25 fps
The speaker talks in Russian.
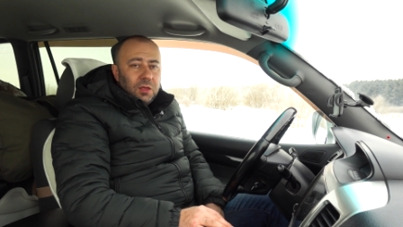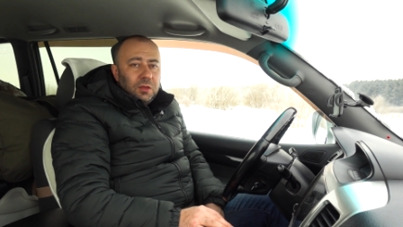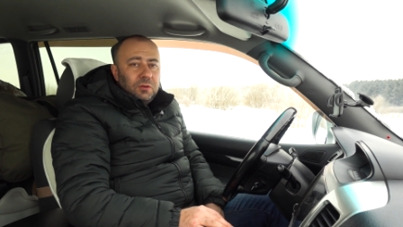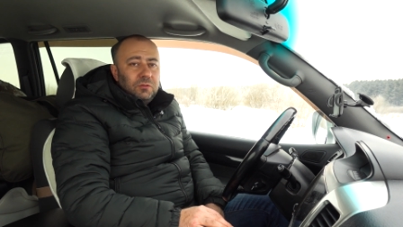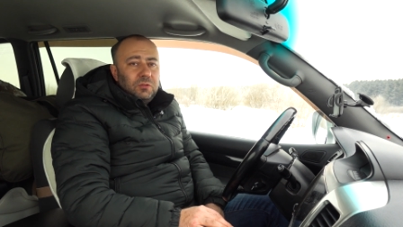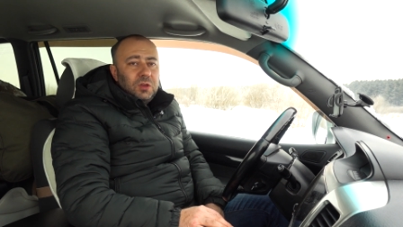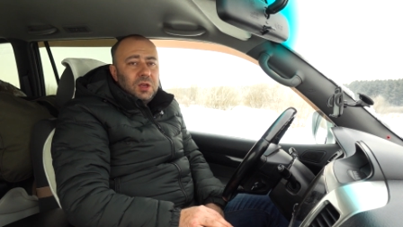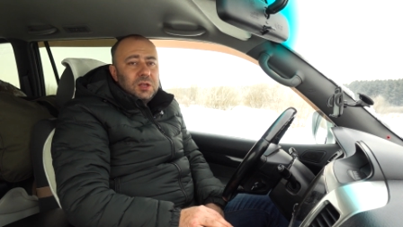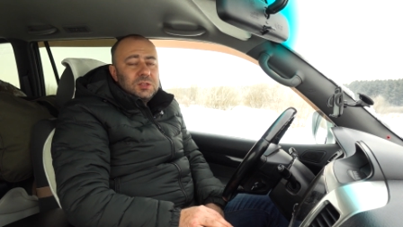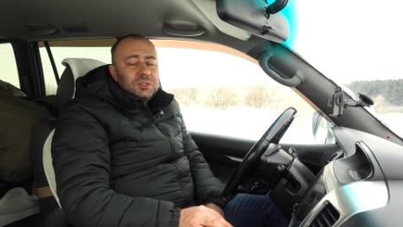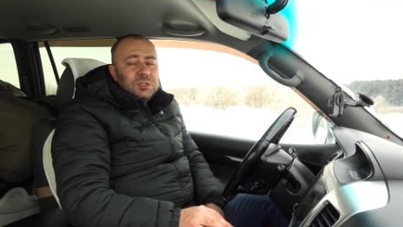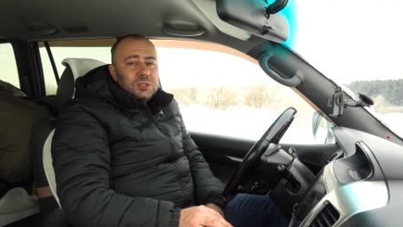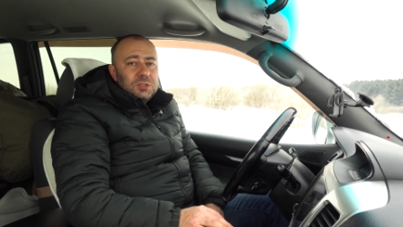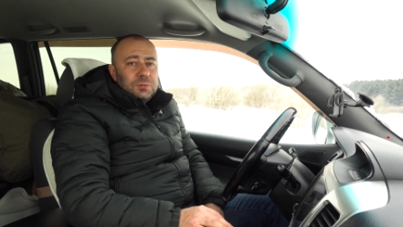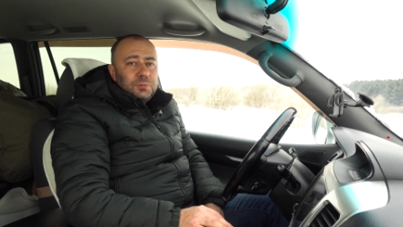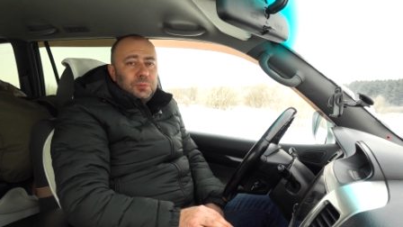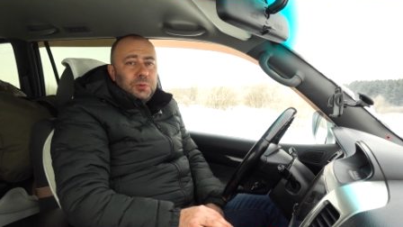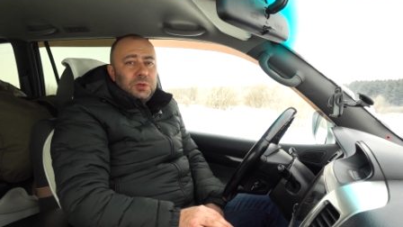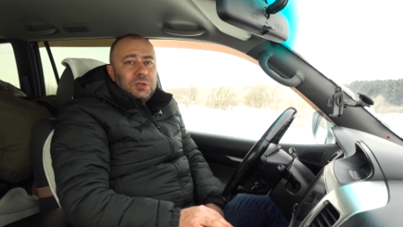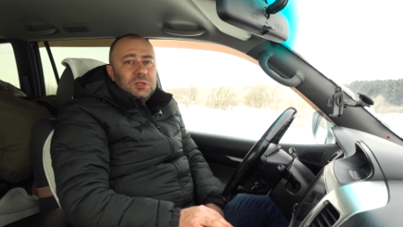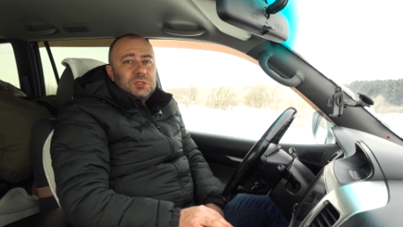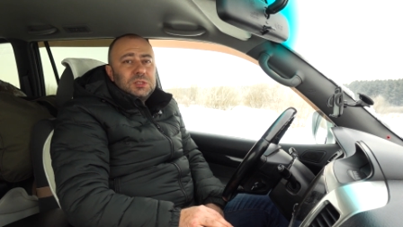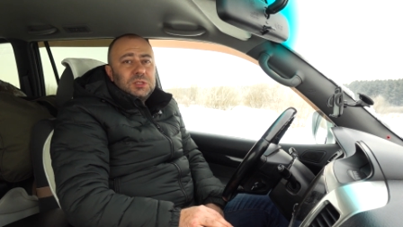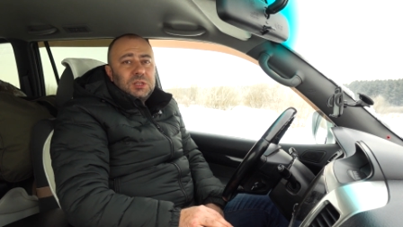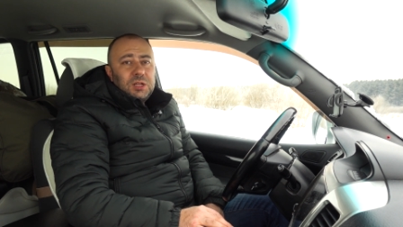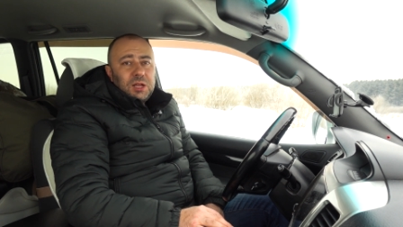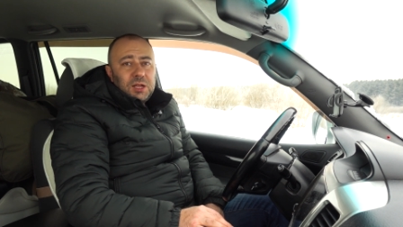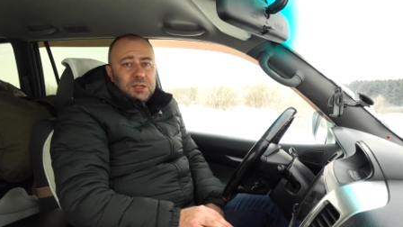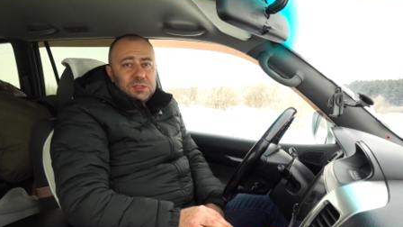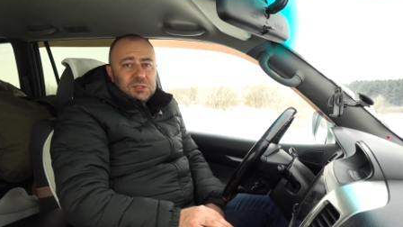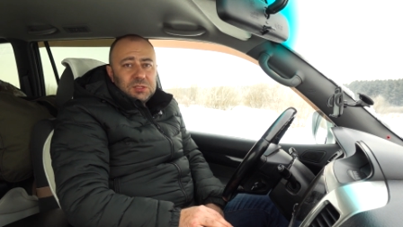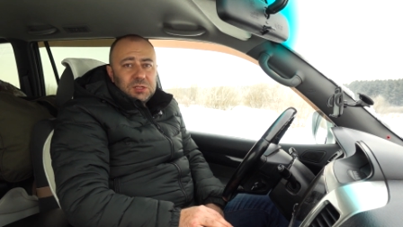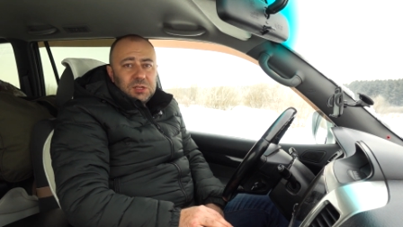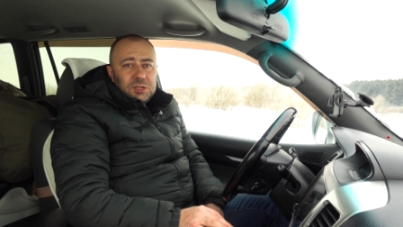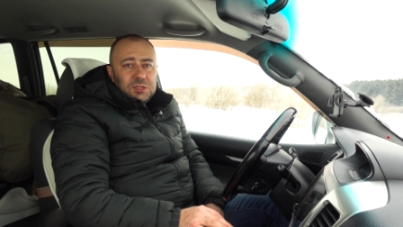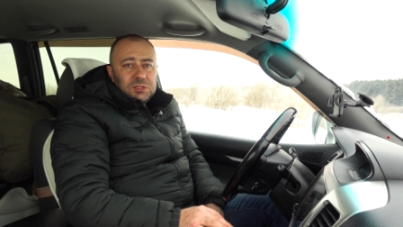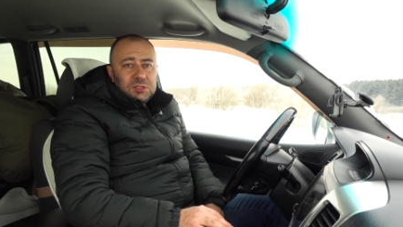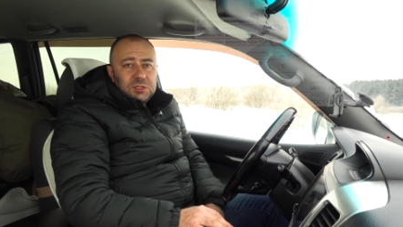Вязкость при 100
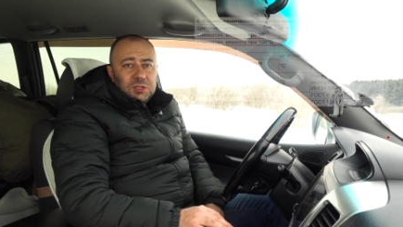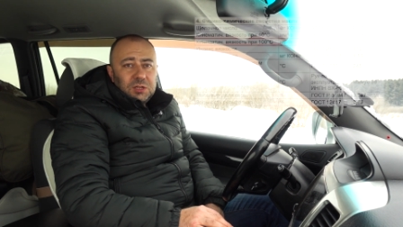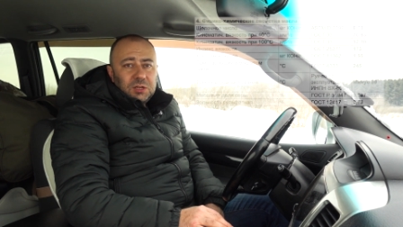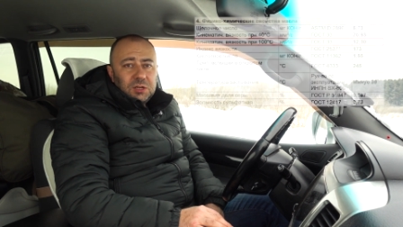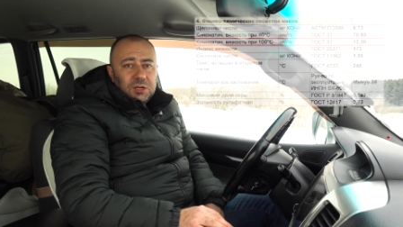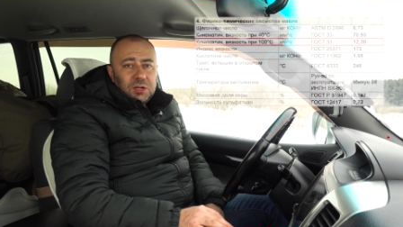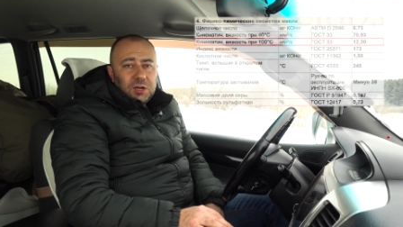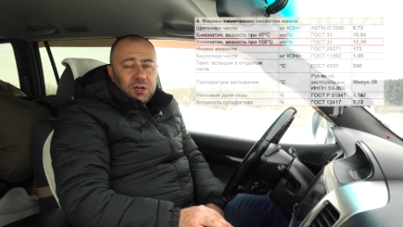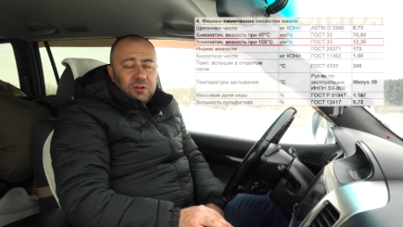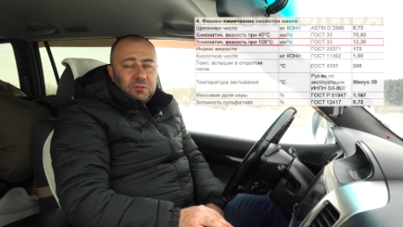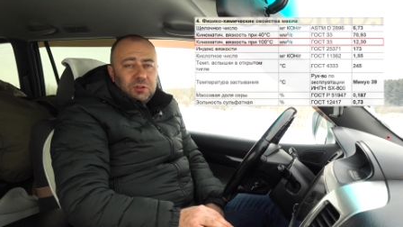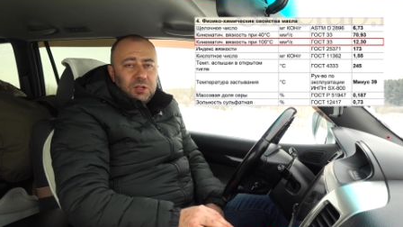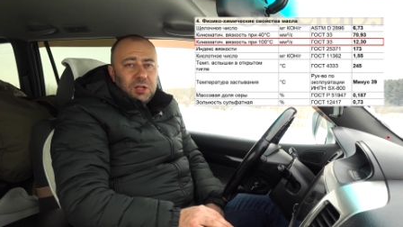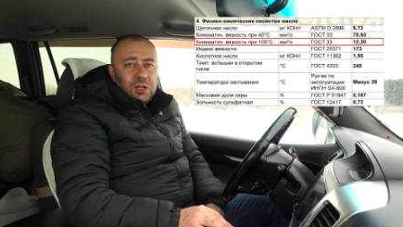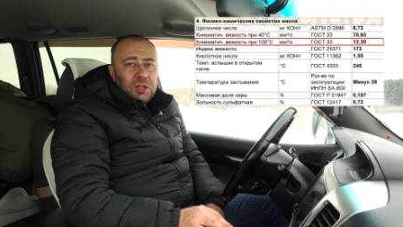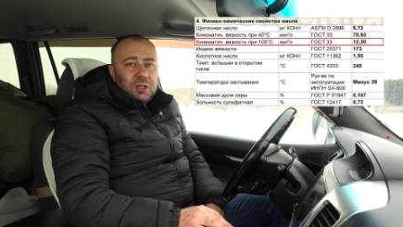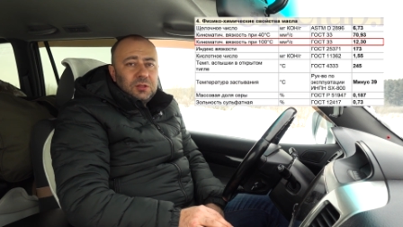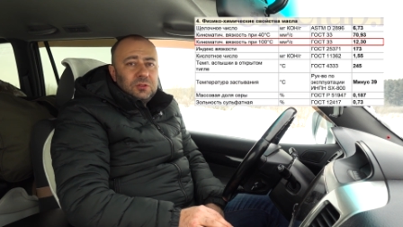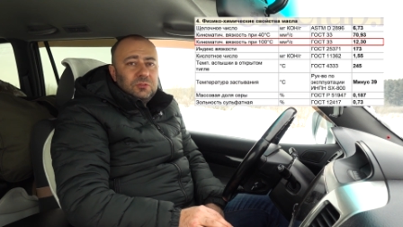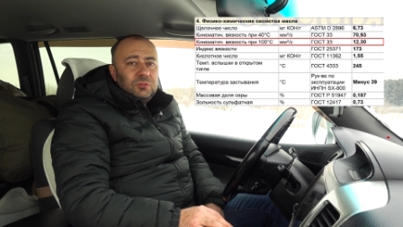Цельсиях равна